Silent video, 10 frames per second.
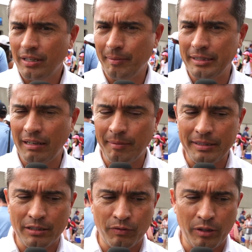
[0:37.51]

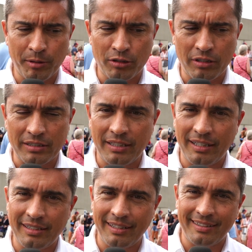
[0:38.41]
lamentablemente sufrimos otro
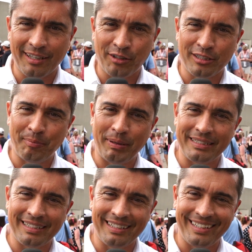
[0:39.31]
accidente, estas cosas
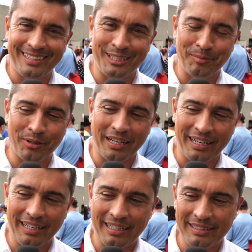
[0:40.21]
pasan en este tipo de
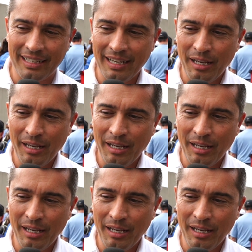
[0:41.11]
carreras,